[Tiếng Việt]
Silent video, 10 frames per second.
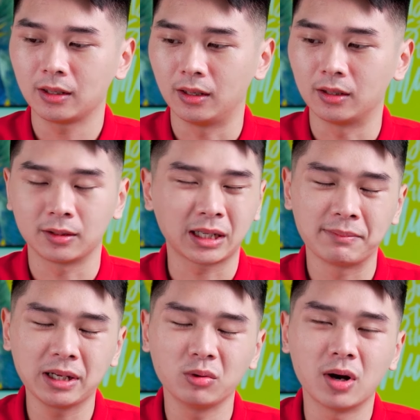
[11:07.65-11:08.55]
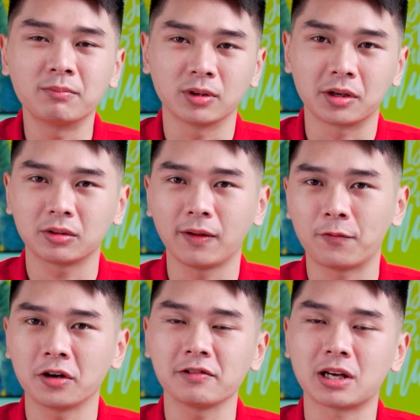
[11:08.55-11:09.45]
uh, cái mic thu âm của nó có thể
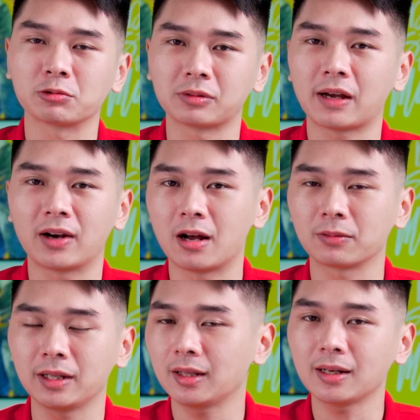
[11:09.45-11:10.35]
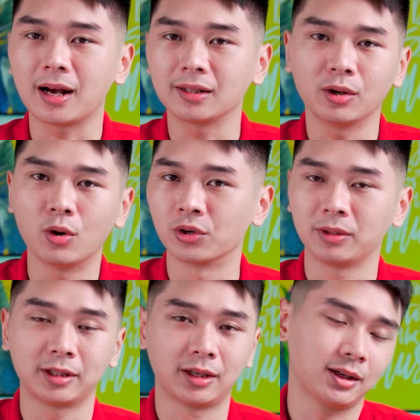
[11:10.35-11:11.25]
focus vào giọng chúng ta và lọc đi tất cả các tiếng ồn
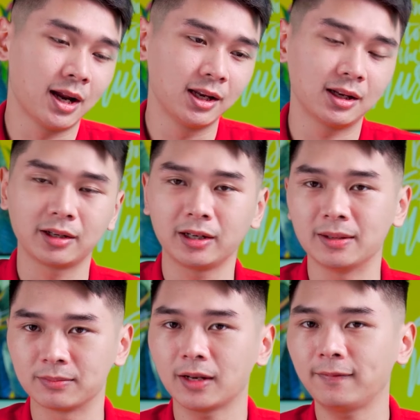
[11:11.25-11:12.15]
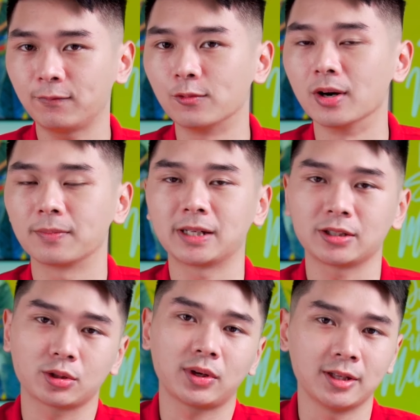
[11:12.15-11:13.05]
thì mình thấy đây là những cái điểm rất phù hợp
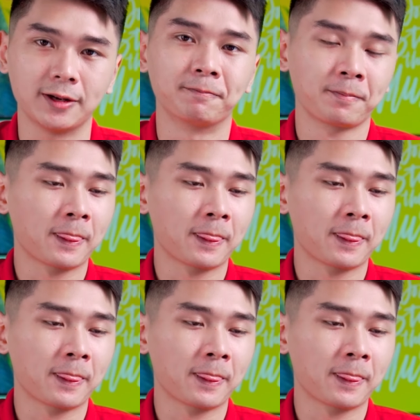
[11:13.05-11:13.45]
dành cho doanh nhân